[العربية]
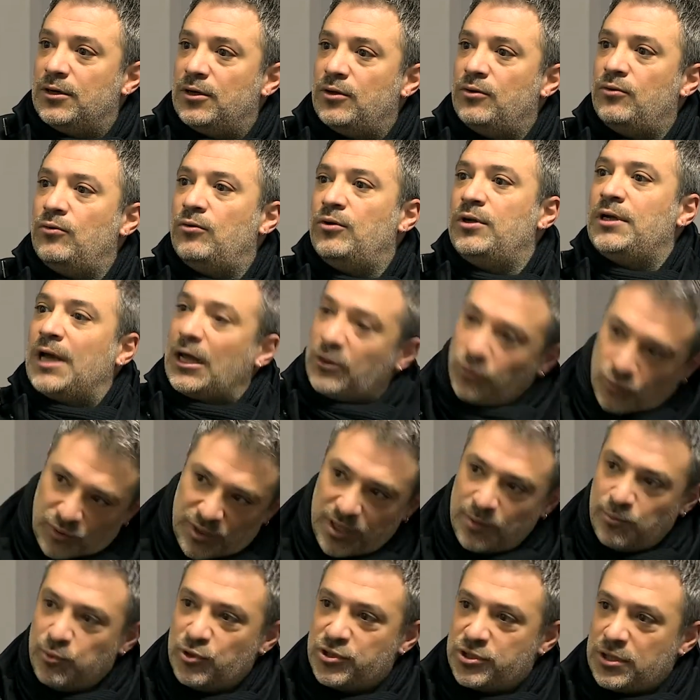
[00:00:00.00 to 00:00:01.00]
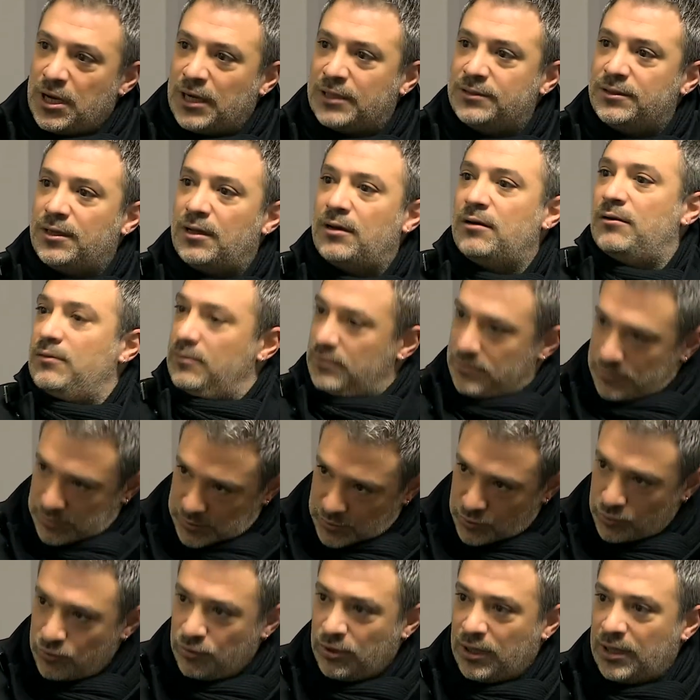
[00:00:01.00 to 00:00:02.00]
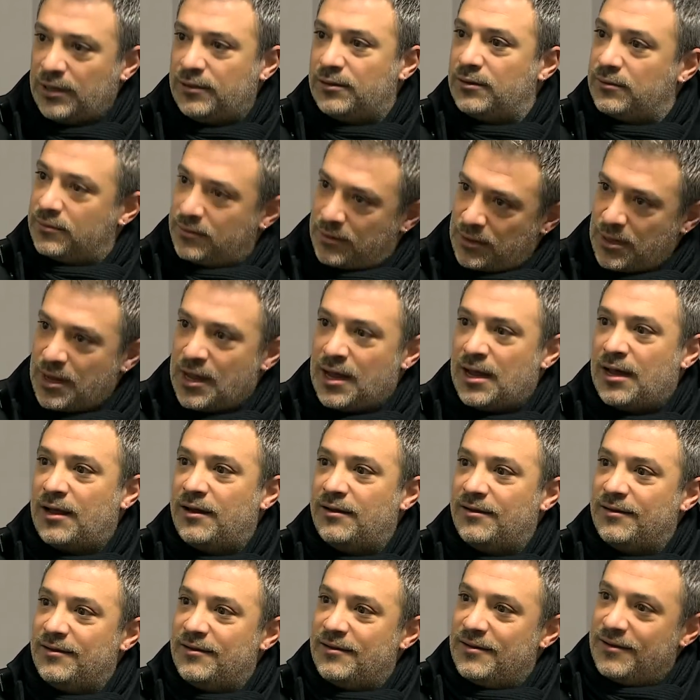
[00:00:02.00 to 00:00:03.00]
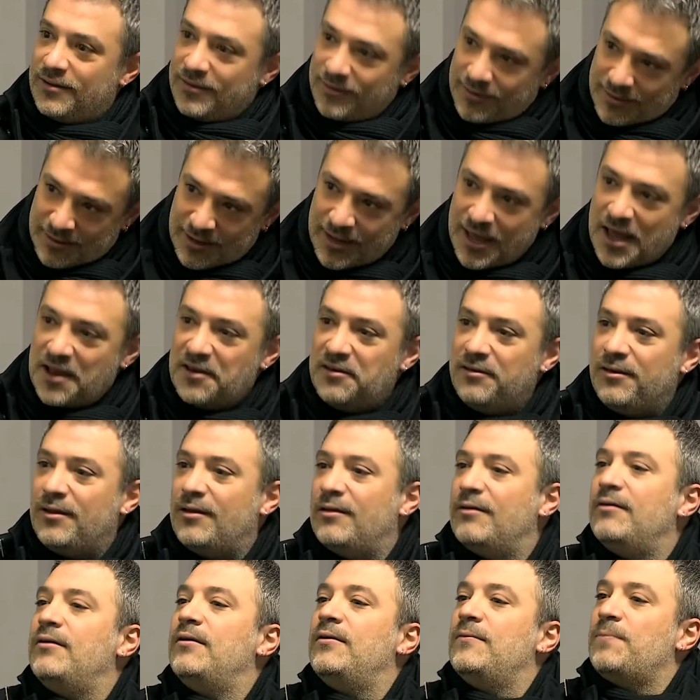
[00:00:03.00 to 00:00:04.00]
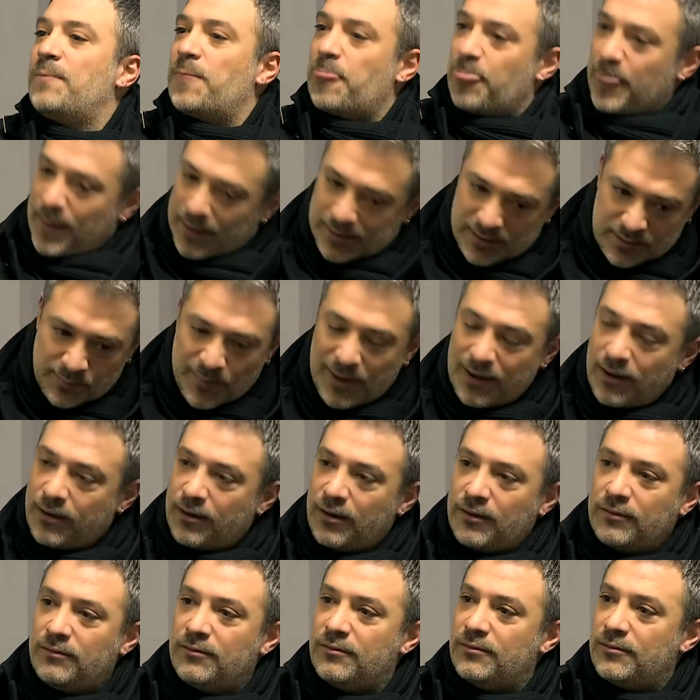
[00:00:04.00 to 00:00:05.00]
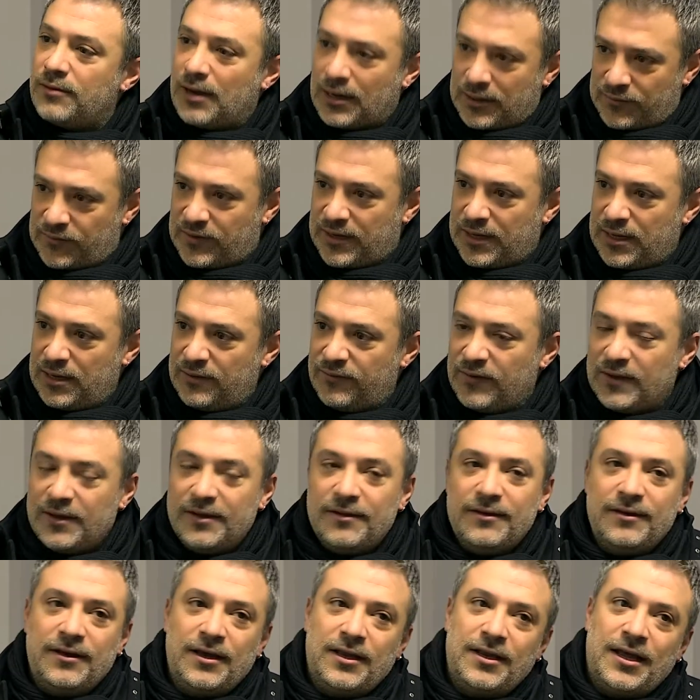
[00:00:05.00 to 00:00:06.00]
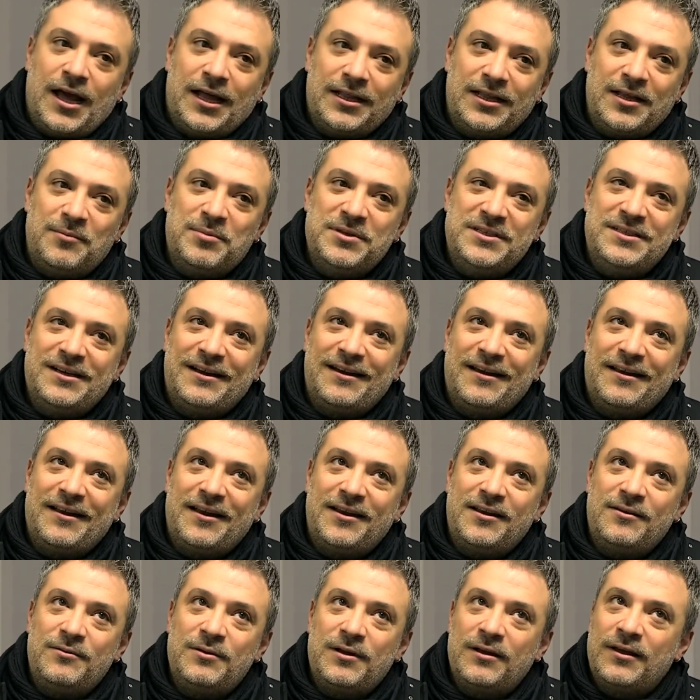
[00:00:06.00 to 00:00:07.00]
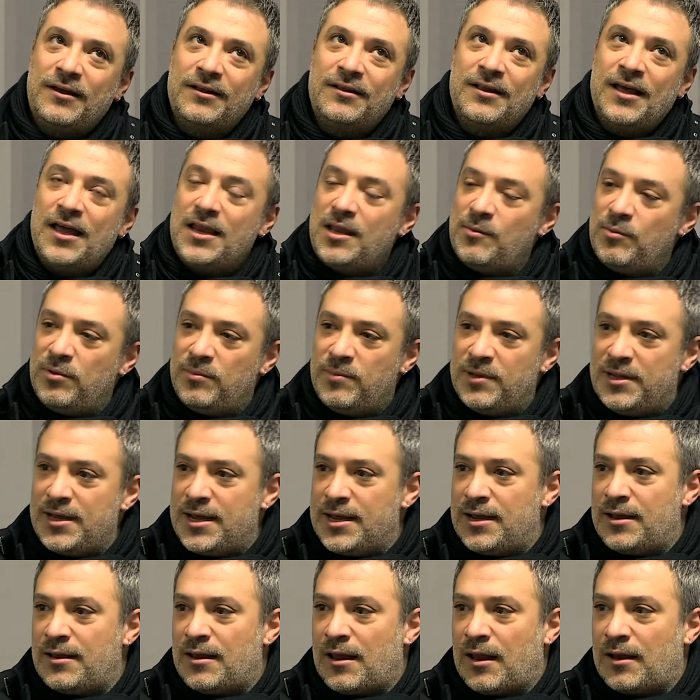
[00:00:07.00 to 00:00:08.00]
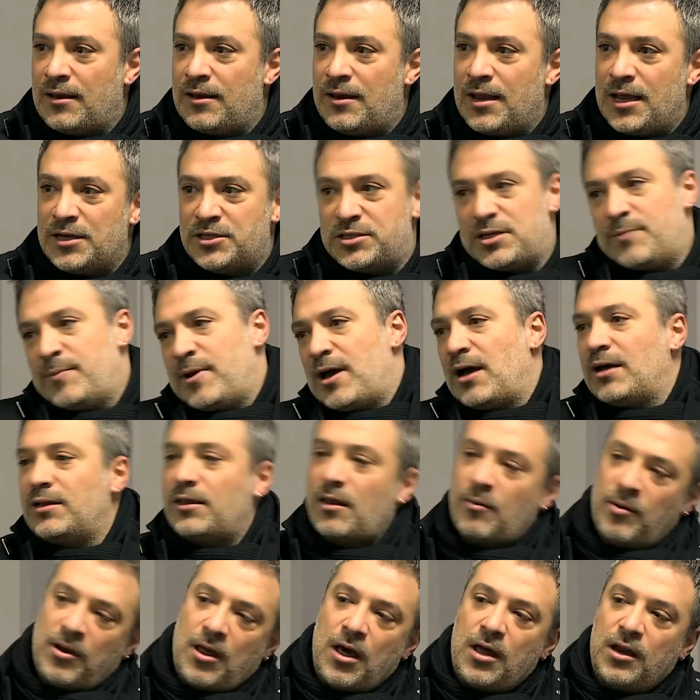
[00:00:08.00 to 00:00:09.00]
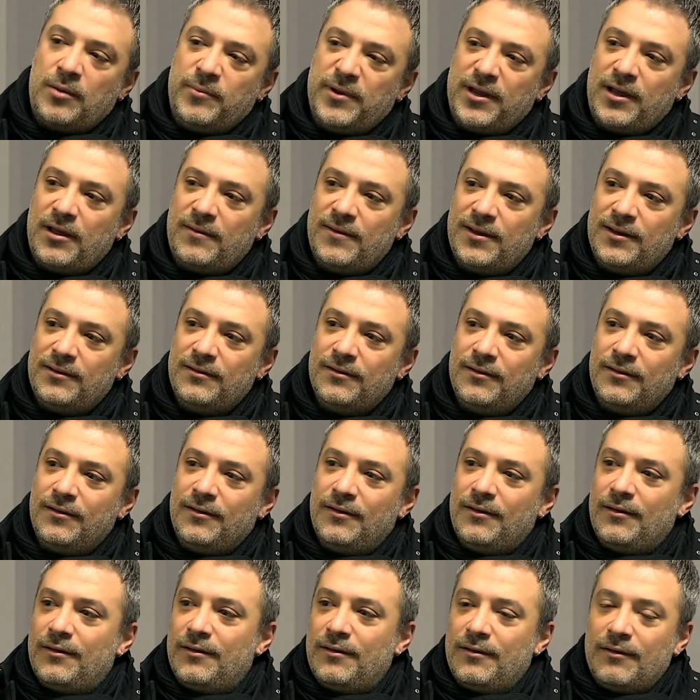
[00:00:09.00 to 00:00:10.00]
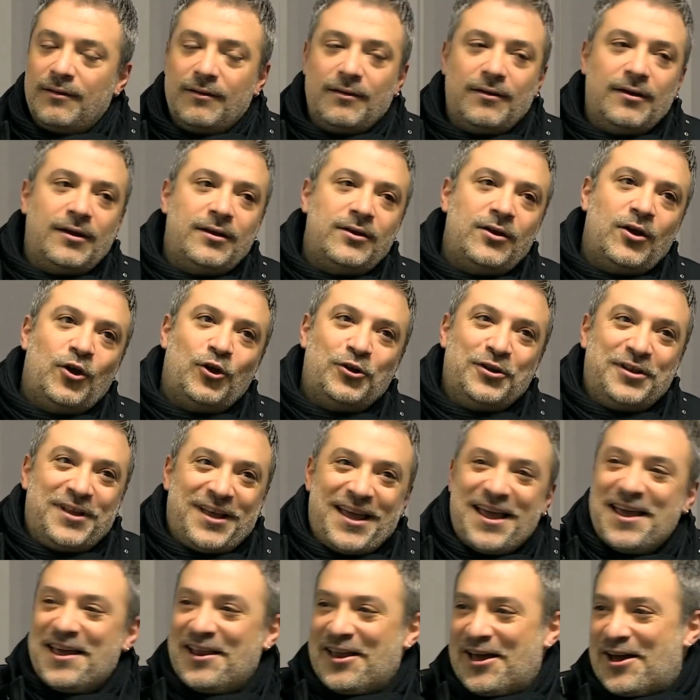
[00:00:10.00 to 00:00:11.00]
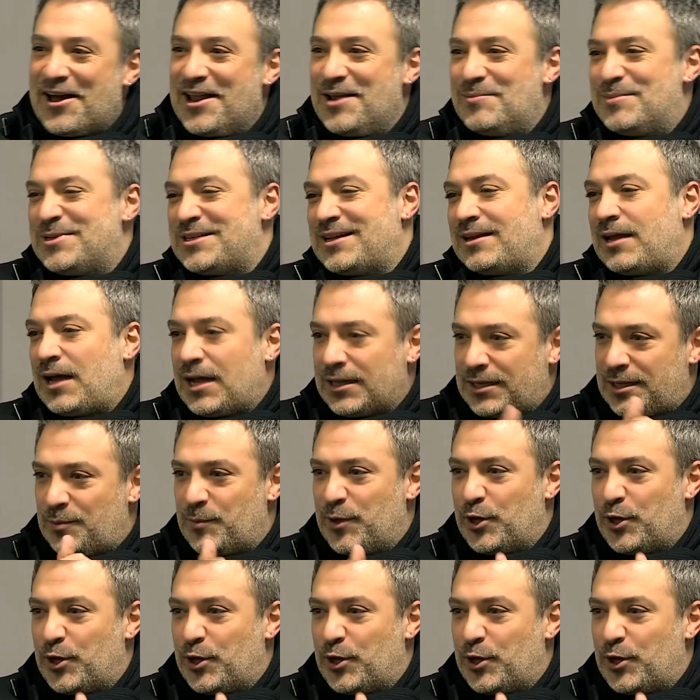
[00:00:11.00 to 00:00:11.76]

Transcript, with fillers: انه يعطوني البوش اكثر روح اطلع صار عندهم حش غني اتمرن عرفت كيف؟ يعني حتى بتذكر انا كنت غني بالبدايه للاجنبي اكثر من العربي كمان اها يعني اتخيل حالي مثلا حاطط